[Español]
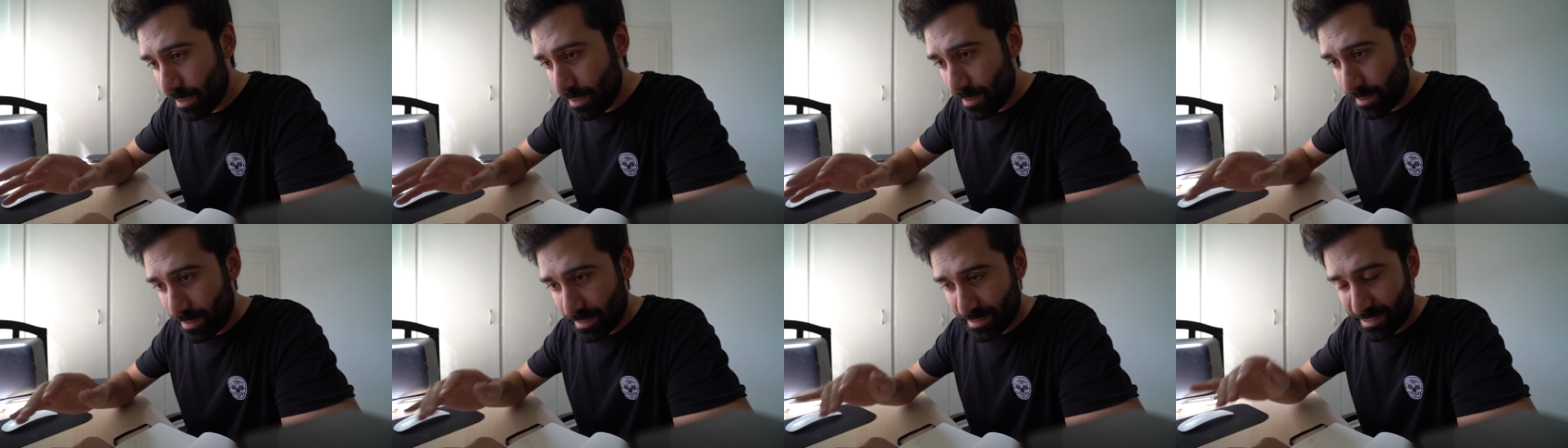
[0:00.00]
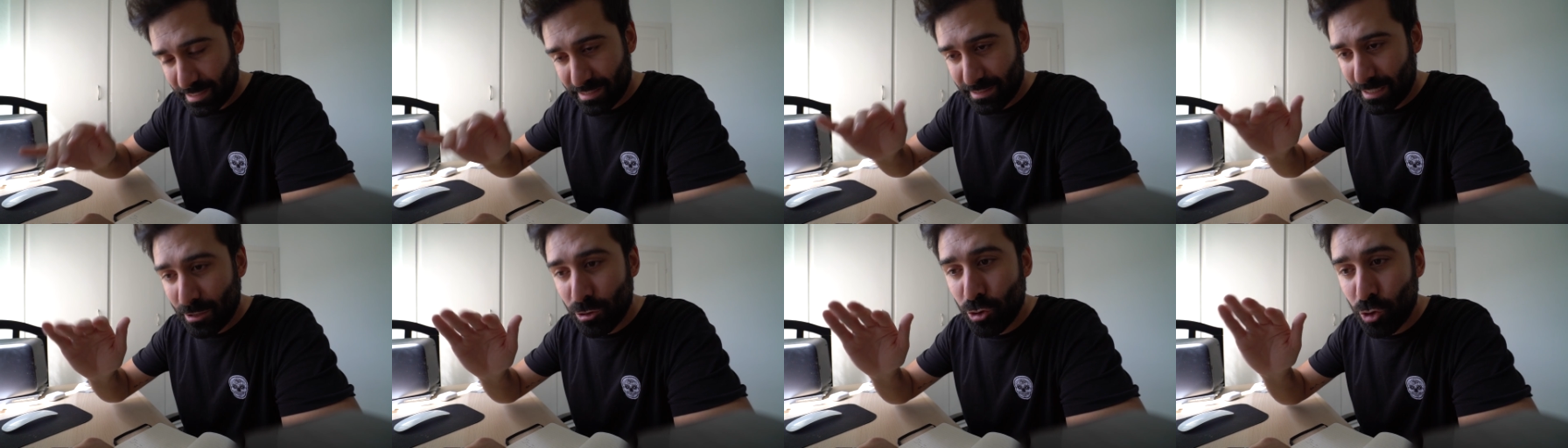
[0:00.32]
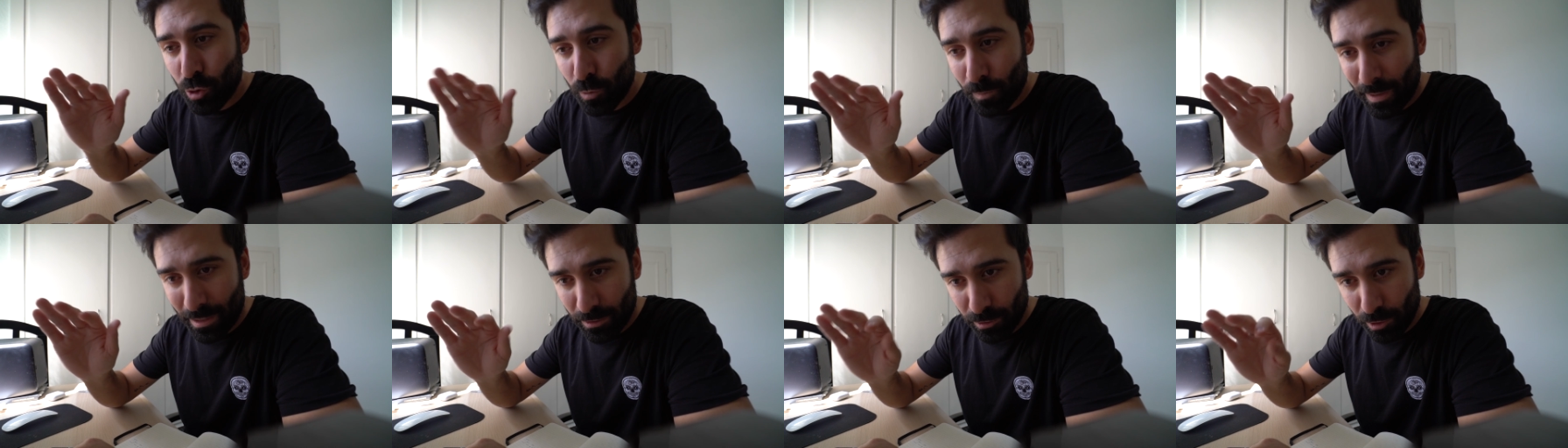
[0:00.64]
que se están
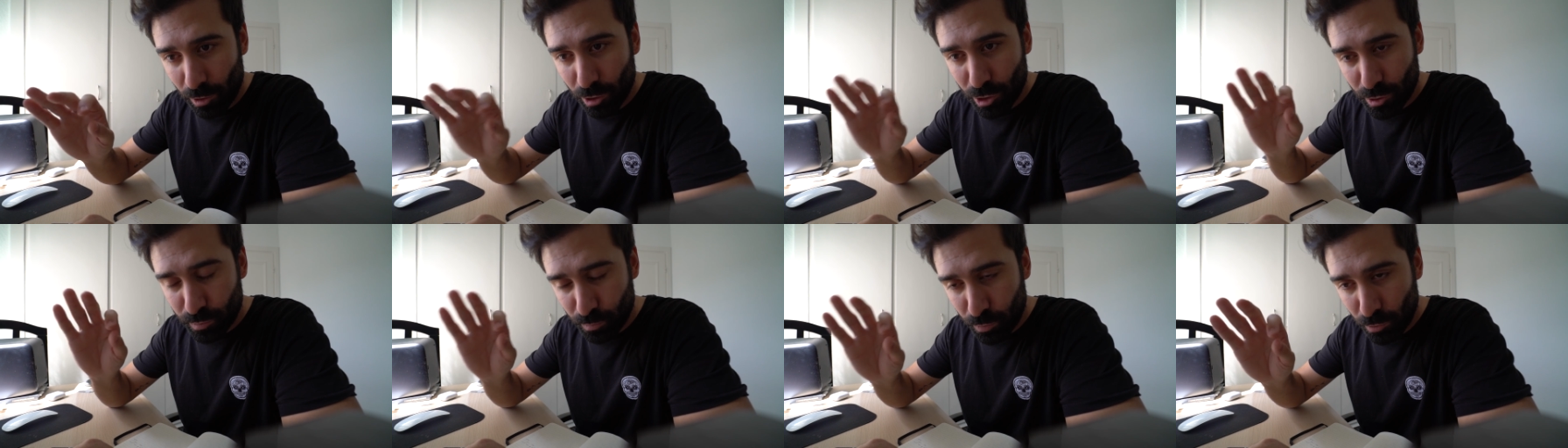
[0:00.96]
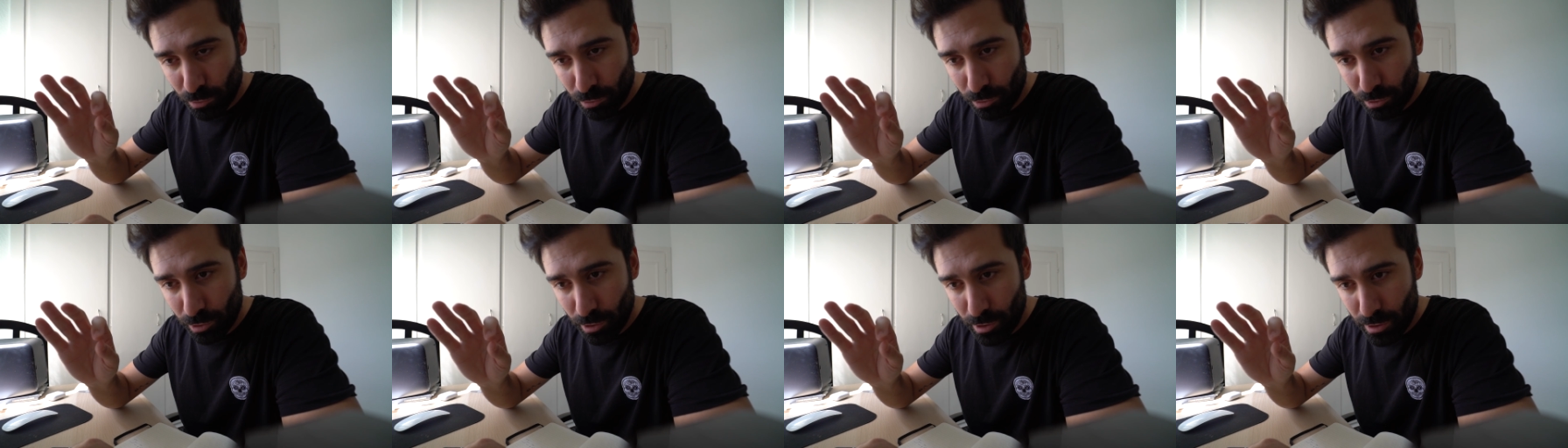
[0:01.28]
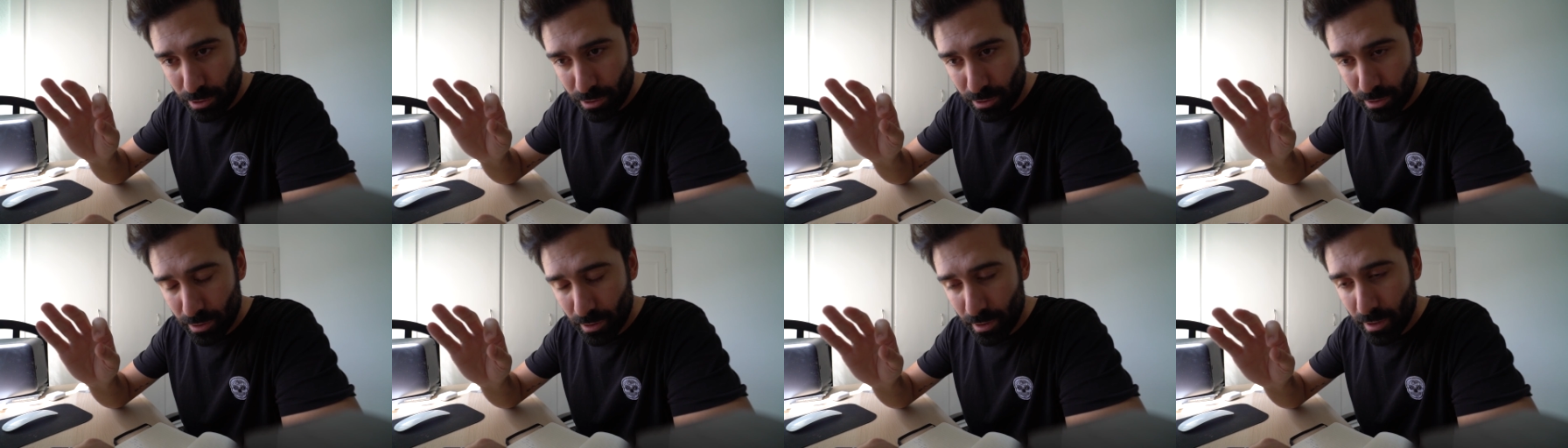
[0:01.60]
sumando los
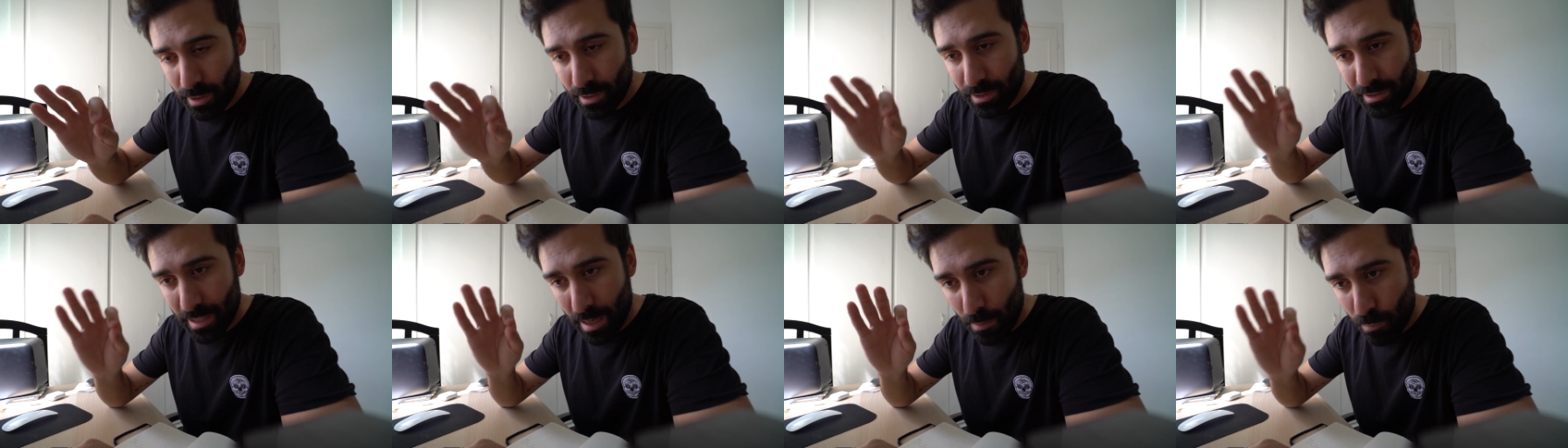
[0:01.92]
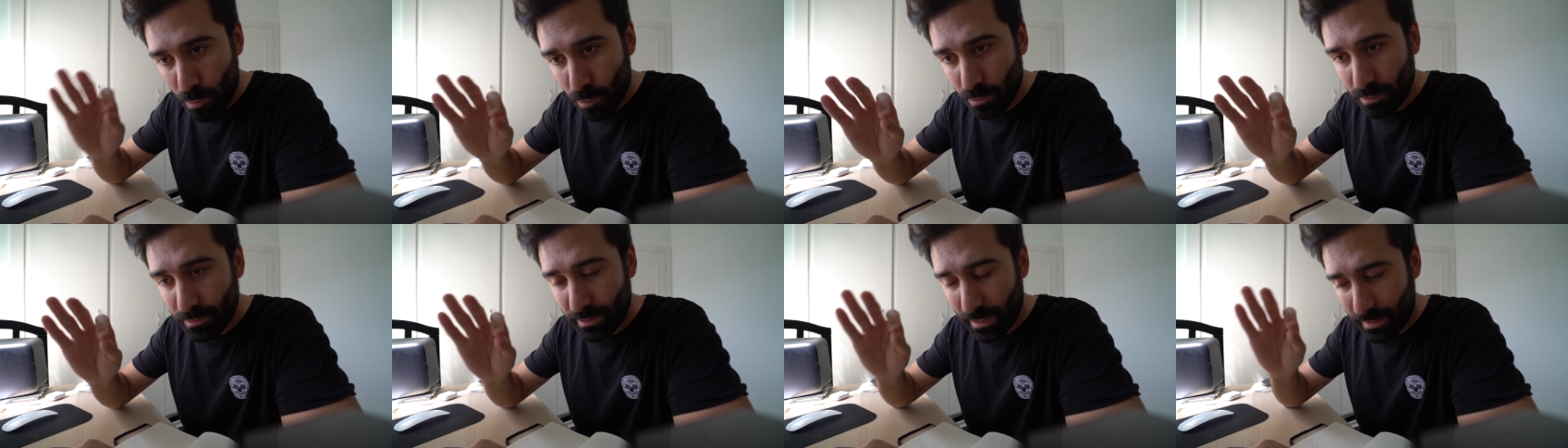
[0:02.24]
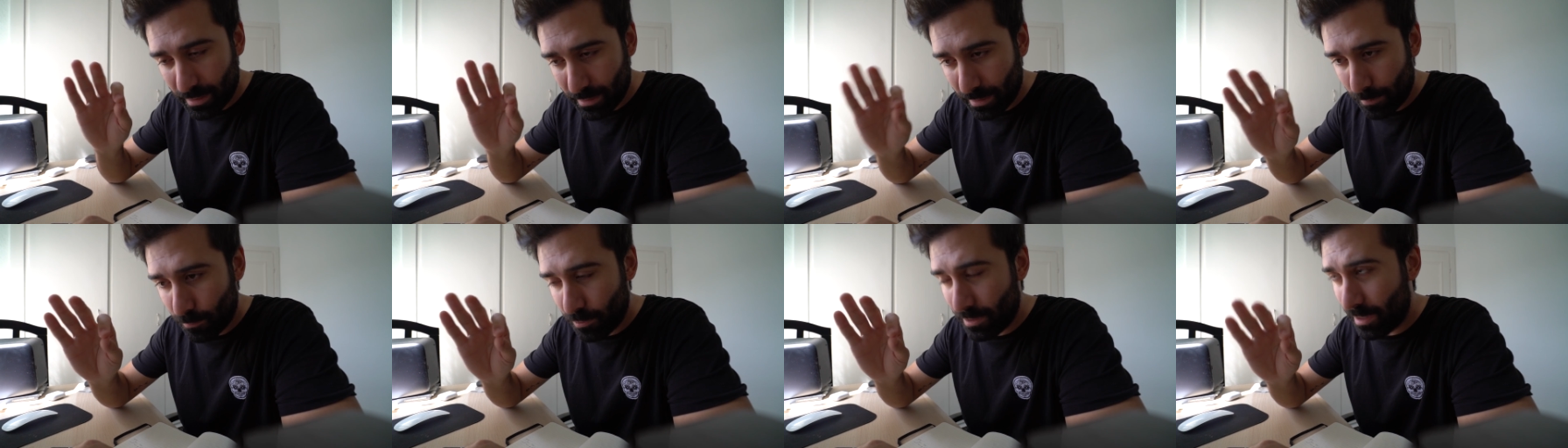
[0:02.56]
puntos de multa que
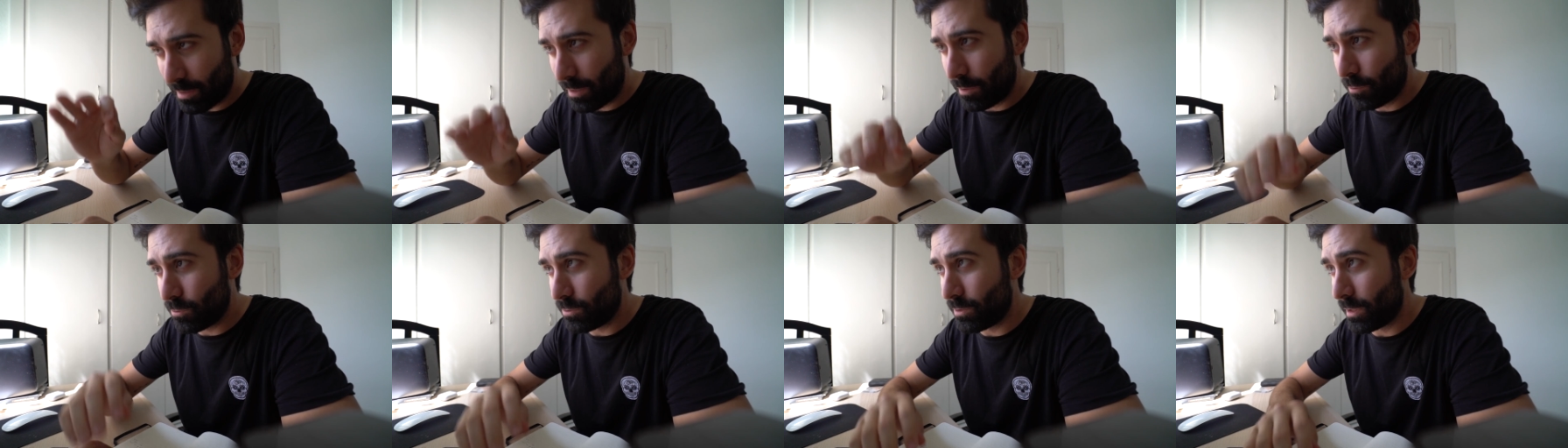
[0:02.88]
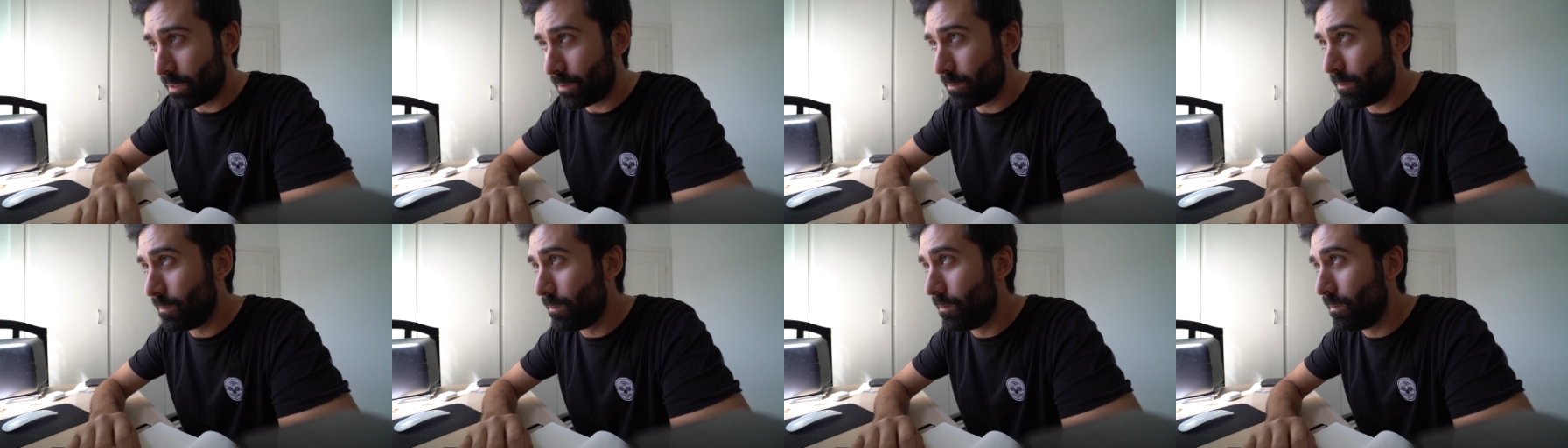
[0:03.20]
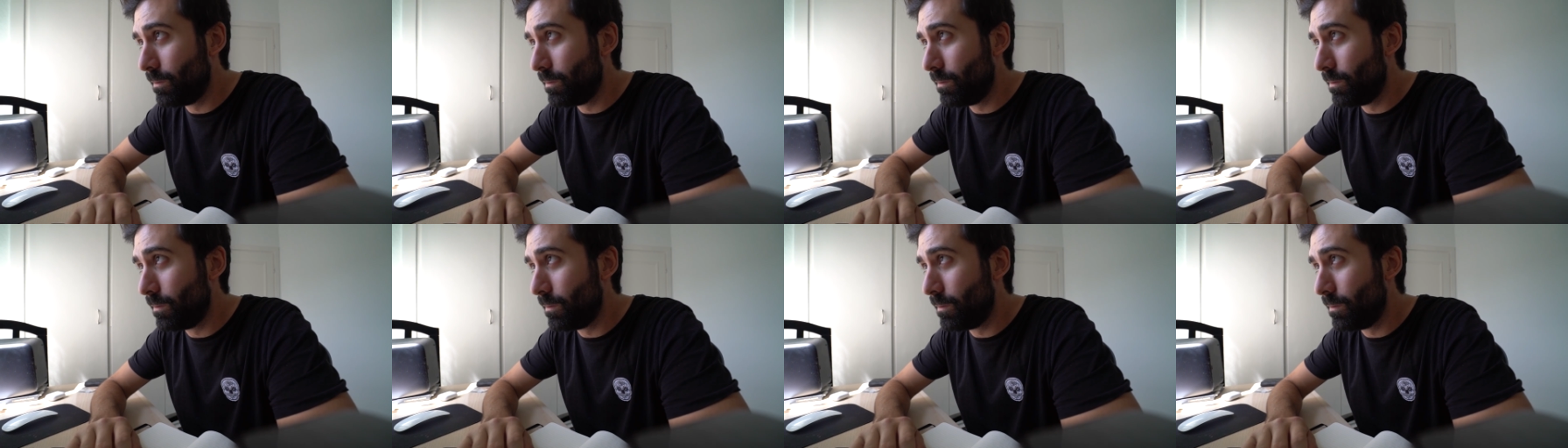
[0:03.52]
le voy a ejecutar.